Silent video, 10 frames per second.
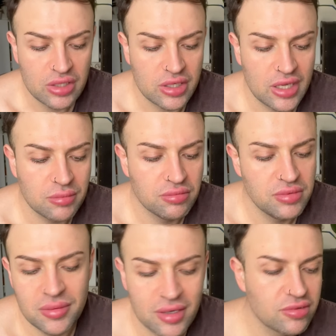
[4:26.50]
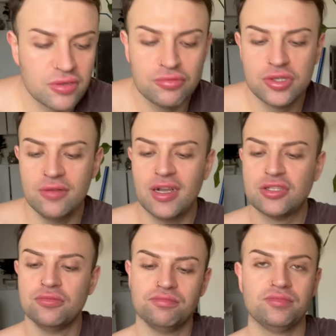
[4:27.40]
tak jakbym nie miał co
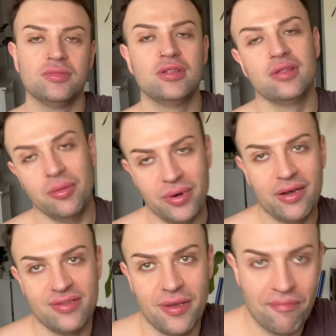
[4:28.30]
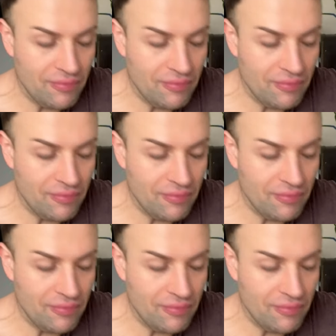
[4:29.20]
używać. Naprawdę.